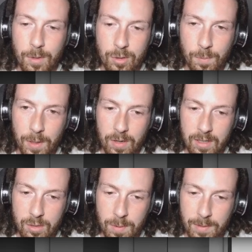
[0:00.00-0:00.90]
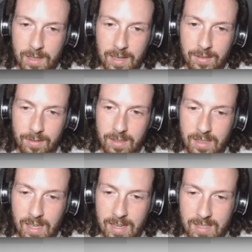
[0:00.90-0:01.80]
Posso comprar um carrinho de supermercado.
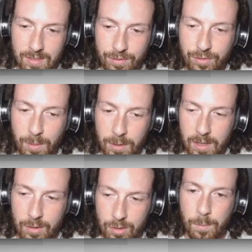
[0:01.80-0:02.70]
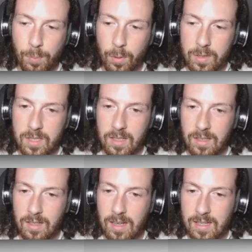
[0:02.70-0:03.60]
Yes, vamos, Nelson. Pose,
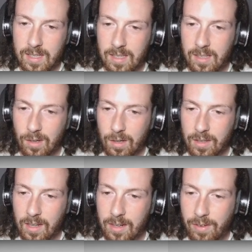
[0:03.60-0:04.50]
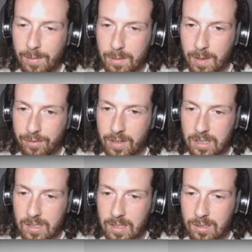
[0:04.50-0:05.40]
essa aqui, ó. Daí ele vai mais pra
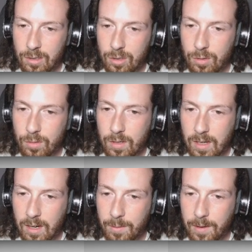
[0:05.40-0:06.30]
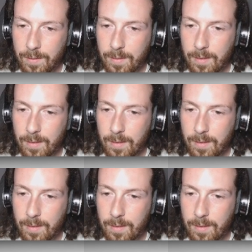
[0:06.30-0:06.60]
frente. 3, 2, 1. Calma.